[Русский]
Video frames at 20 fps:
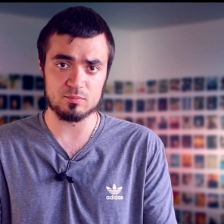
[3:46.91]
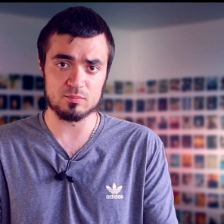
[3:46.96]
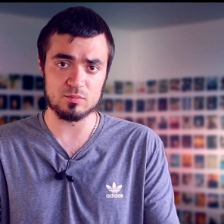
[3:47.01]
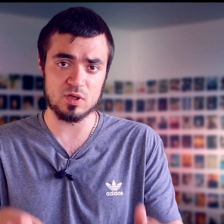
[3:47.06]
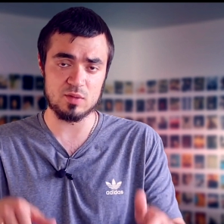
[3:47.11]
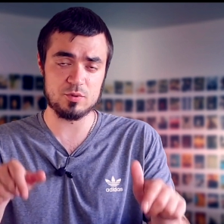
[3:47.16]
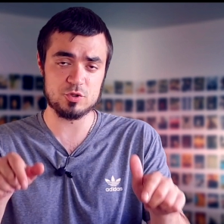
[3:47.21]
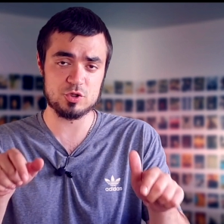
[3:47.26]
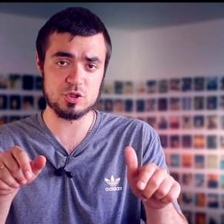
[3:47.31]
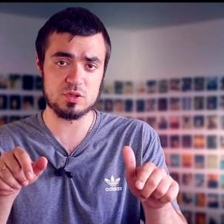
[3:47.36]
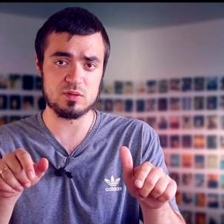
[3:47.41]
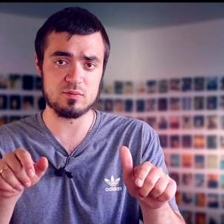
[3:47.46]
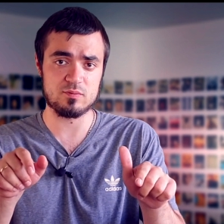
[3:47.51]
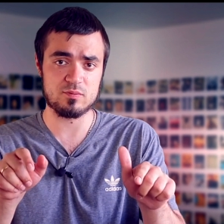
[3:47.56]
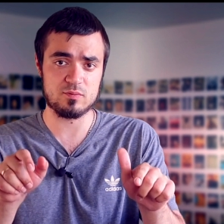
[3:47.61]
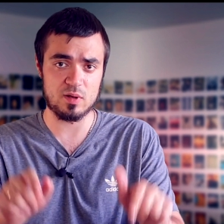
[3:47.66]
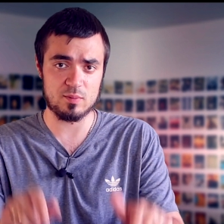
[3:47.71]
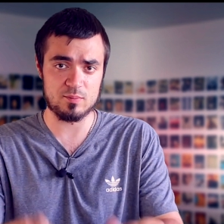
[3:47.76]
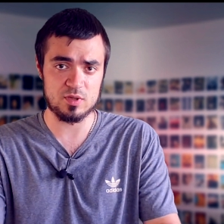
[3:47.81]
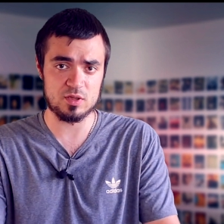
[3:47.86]
Напишите
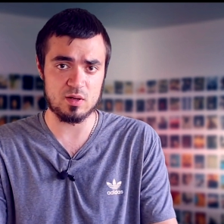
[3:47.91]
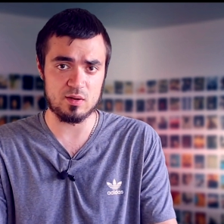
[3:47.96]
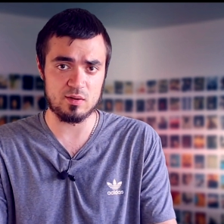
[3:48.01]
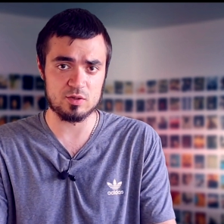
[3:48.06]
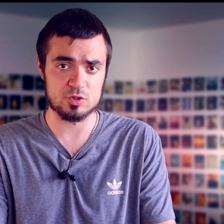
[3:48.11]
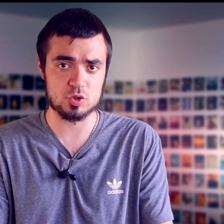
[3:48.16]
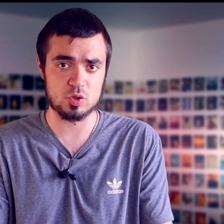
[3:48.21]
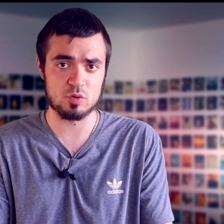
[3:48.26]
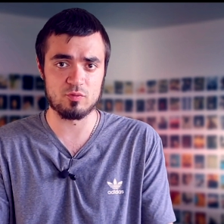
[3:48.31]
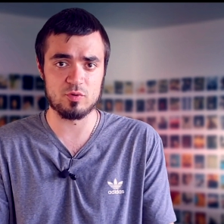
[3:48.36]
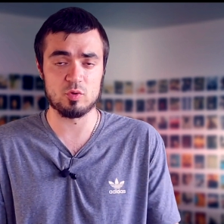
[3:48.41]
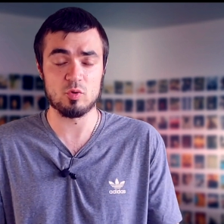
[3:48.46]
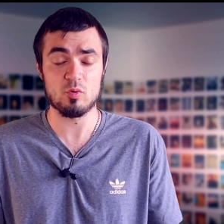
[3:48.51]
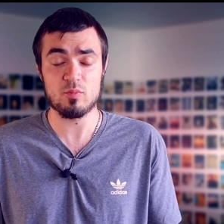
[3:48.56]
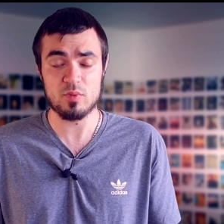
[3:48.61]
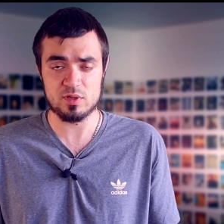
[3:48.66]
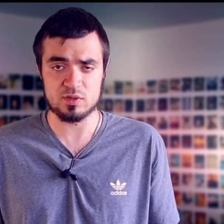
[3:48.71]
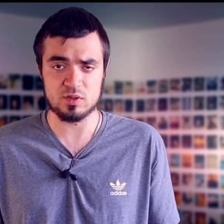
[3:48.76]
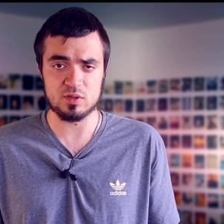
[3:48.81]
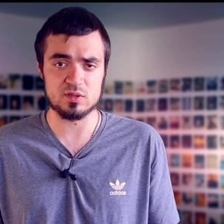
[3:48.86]
в комментариях, что вы
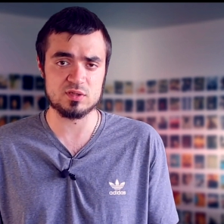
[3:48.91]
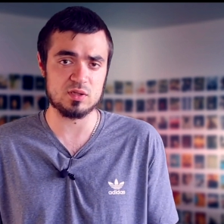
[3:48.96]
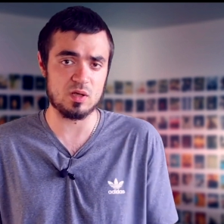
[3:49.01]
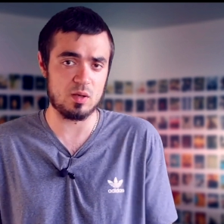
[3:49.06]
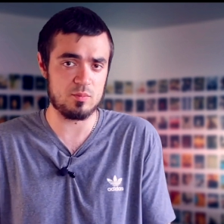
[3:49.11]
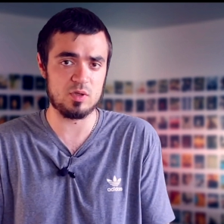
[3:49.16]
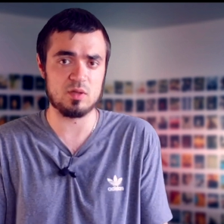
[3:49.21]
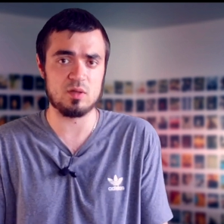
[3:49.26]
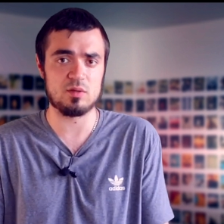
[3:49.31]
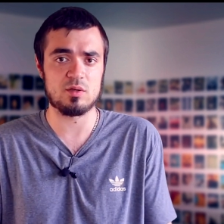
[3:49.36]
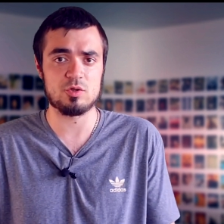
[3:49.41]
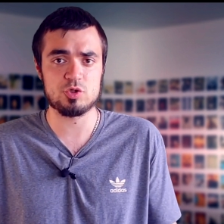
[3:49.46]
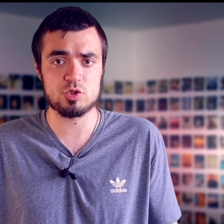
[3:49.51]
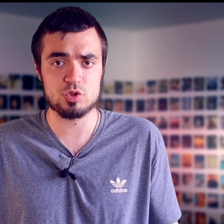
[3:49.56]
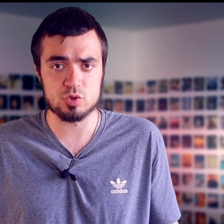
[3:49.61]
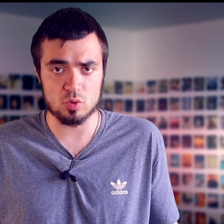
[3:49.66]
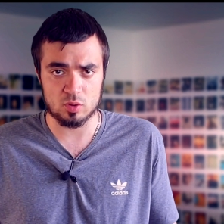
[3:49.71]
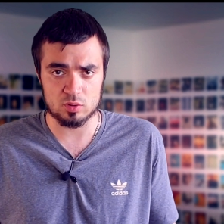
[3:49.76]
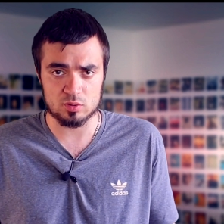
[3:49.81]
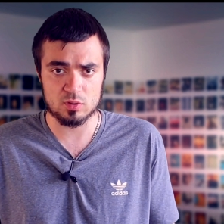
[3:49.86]
думаете сами на этот
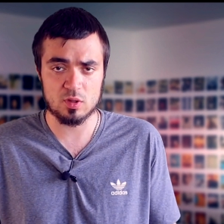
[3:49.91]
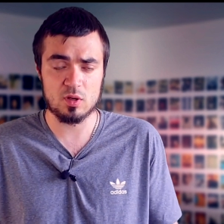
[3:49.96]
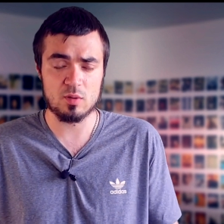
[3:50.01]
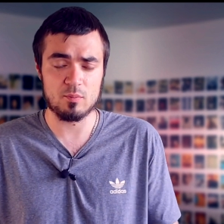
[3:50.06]
счет.